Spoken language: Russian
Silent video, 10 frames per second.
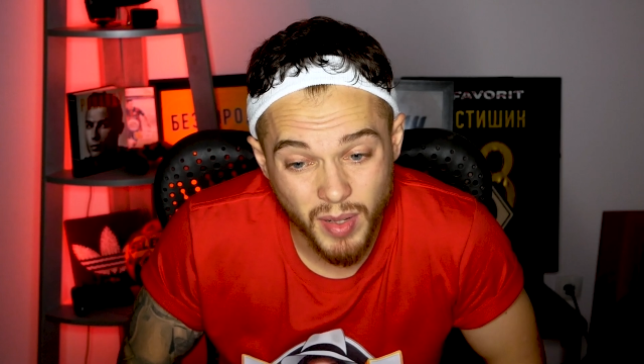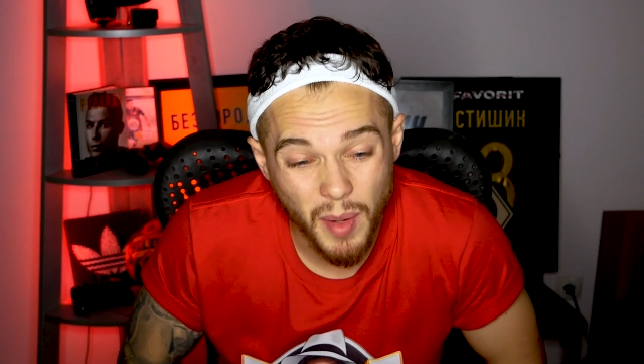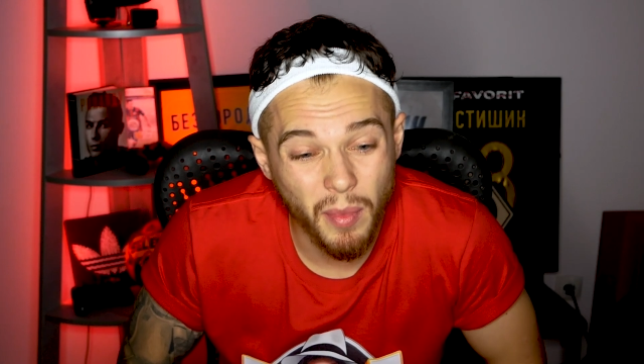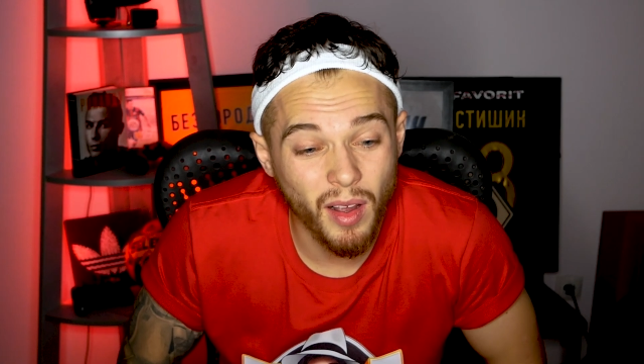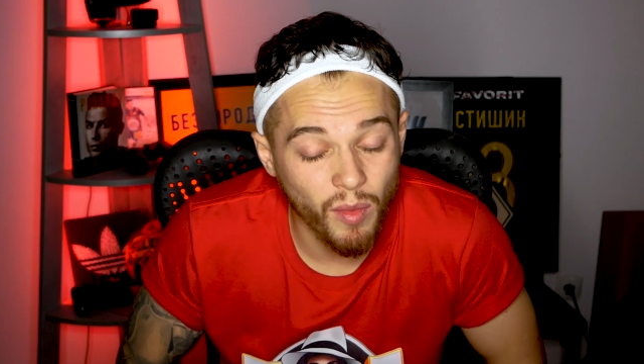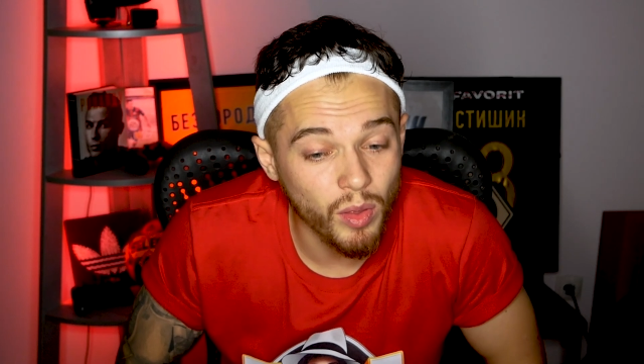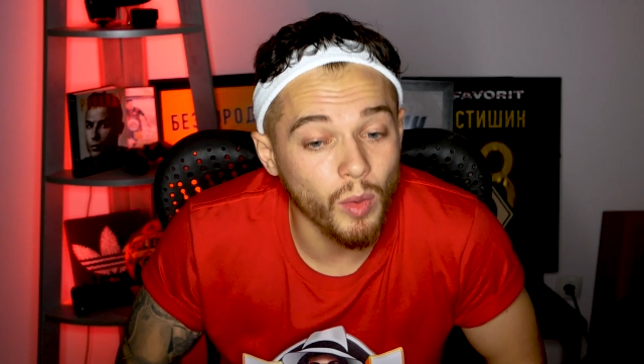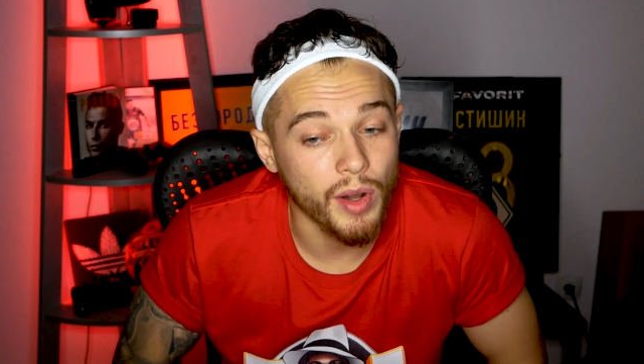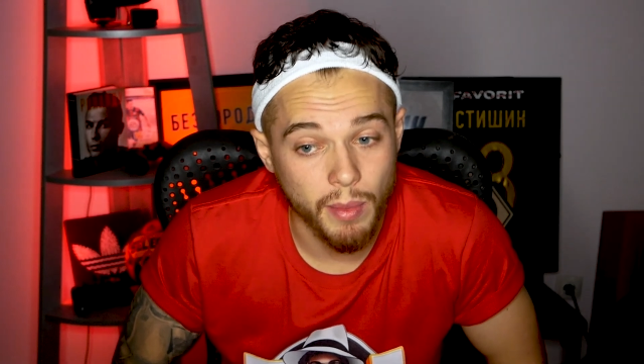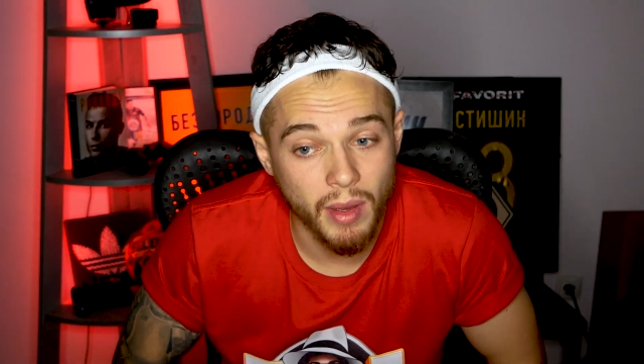Прям
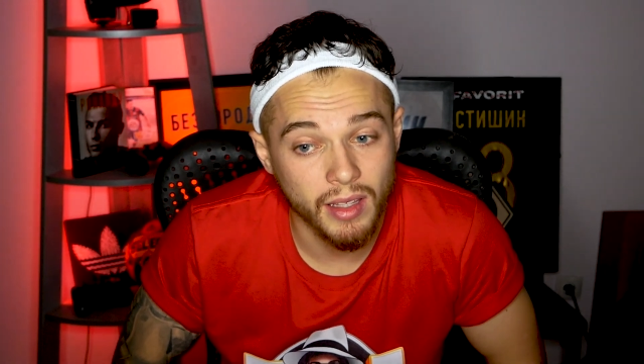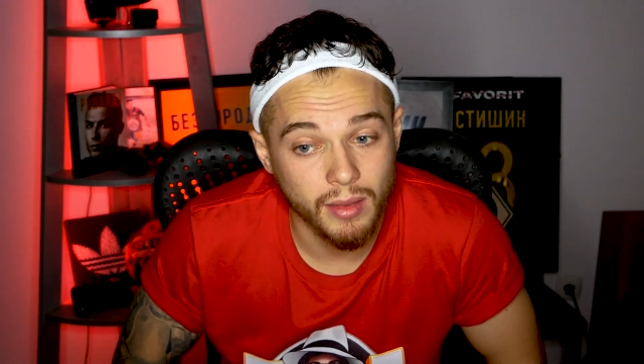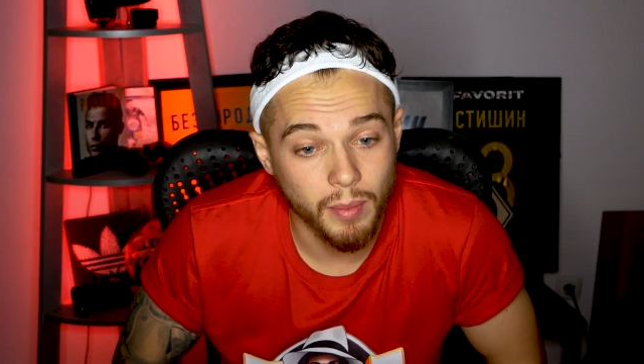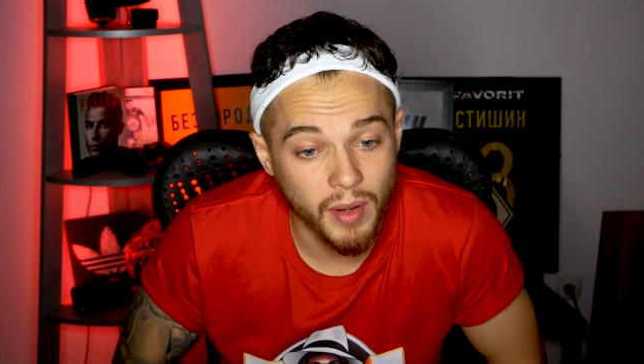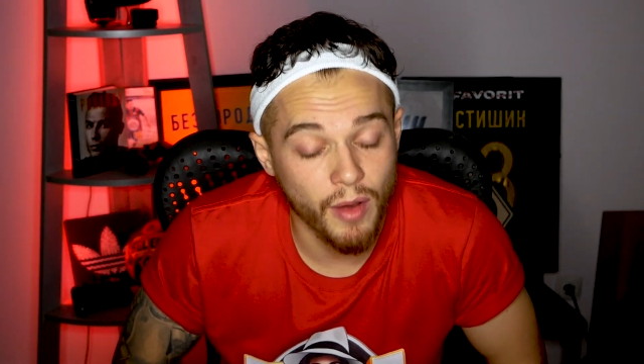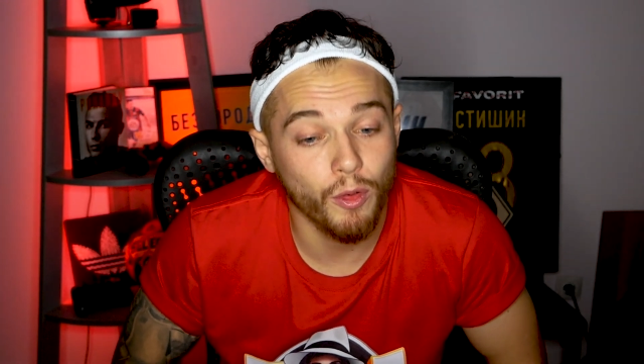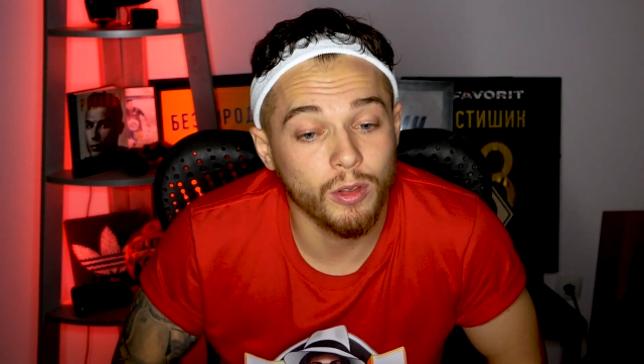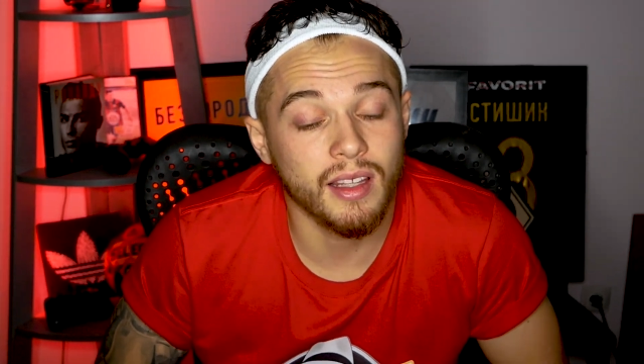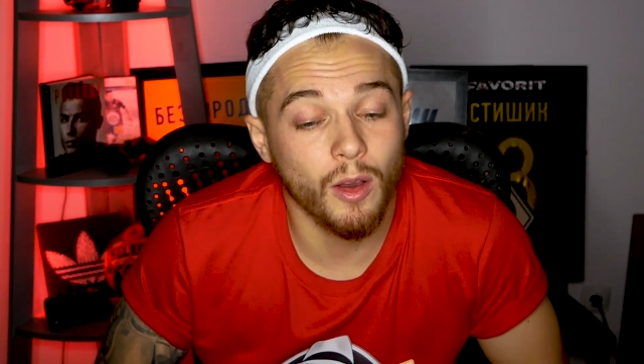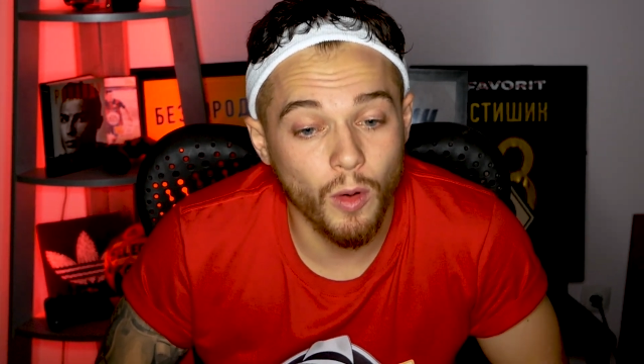говно, ребят. Прям
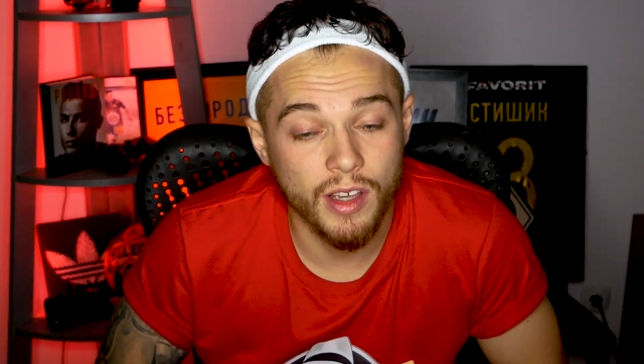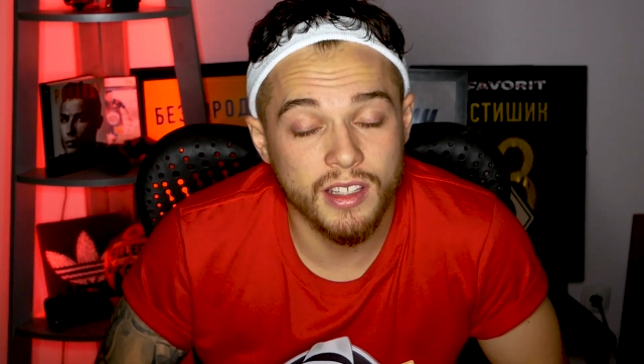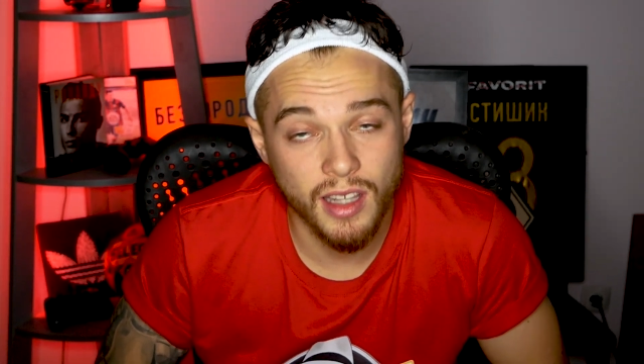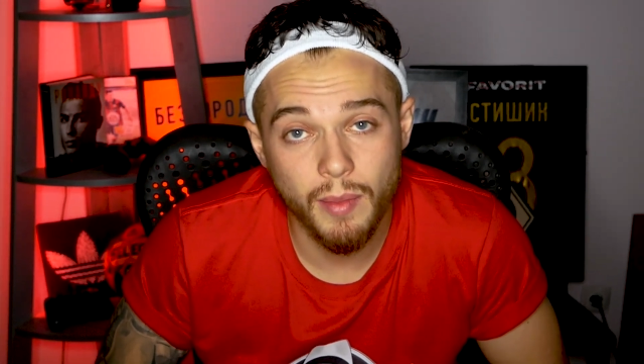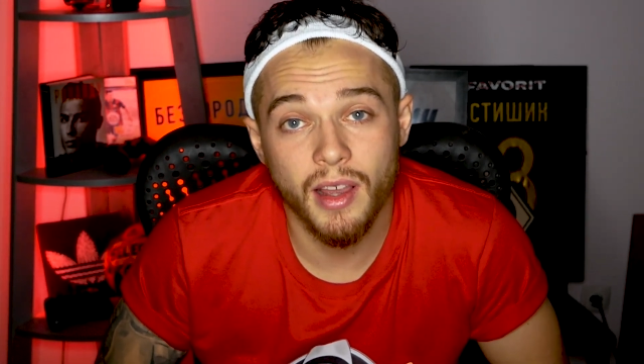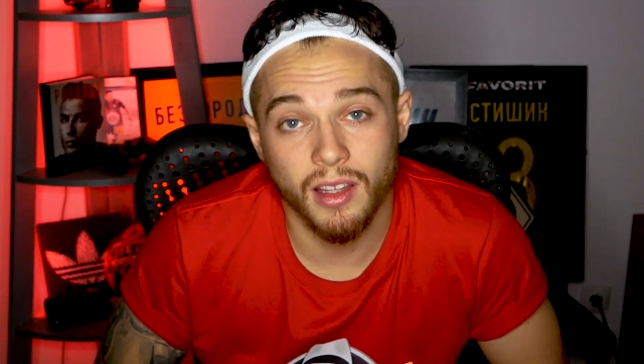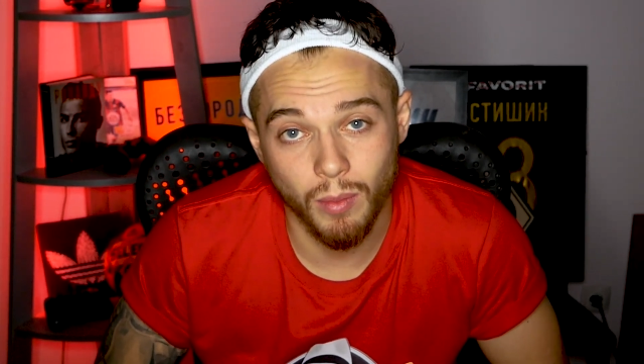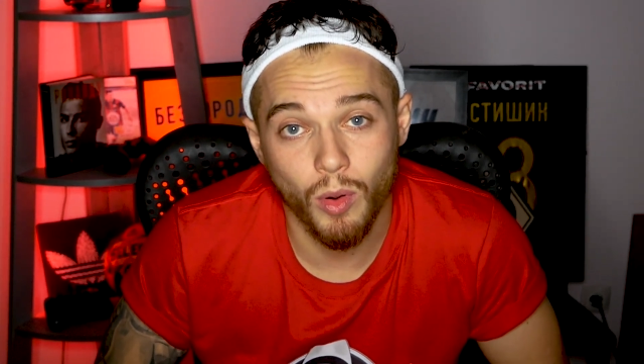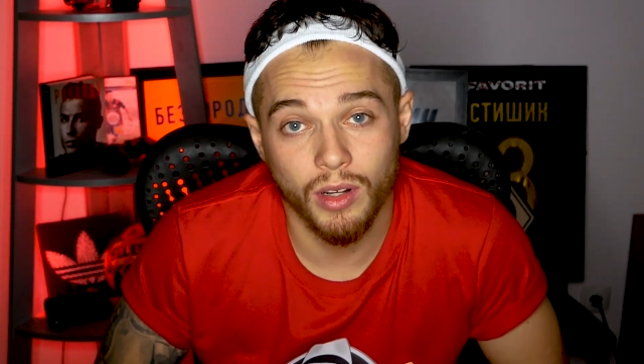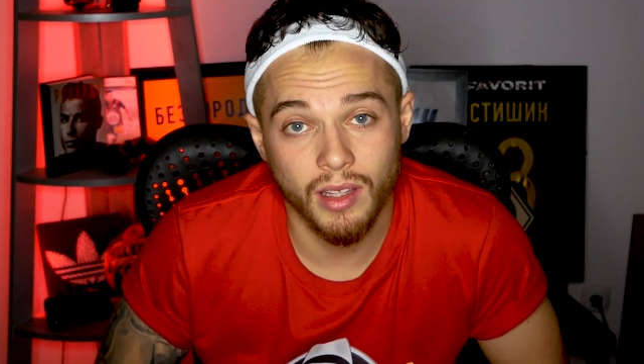вот такое, самое
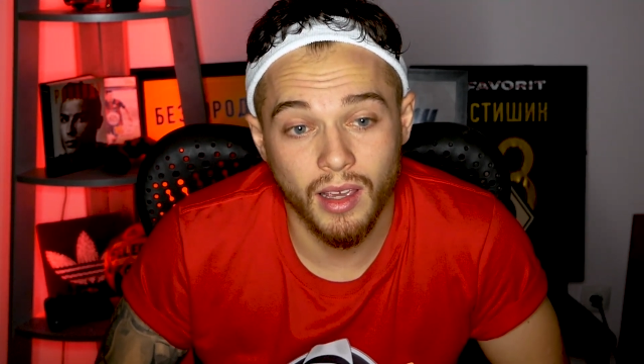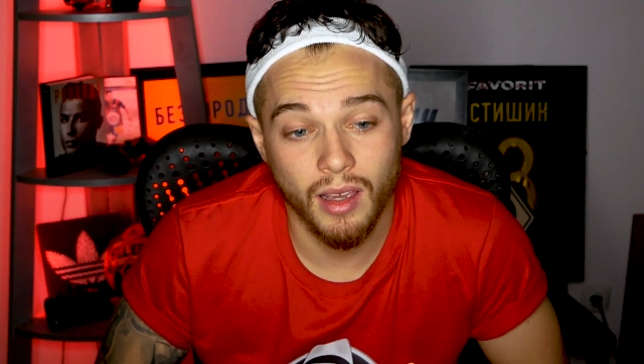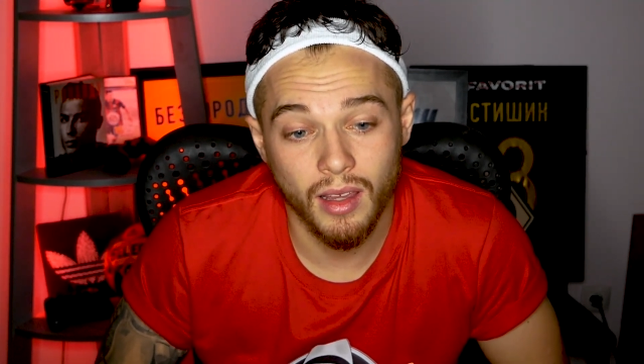отборное.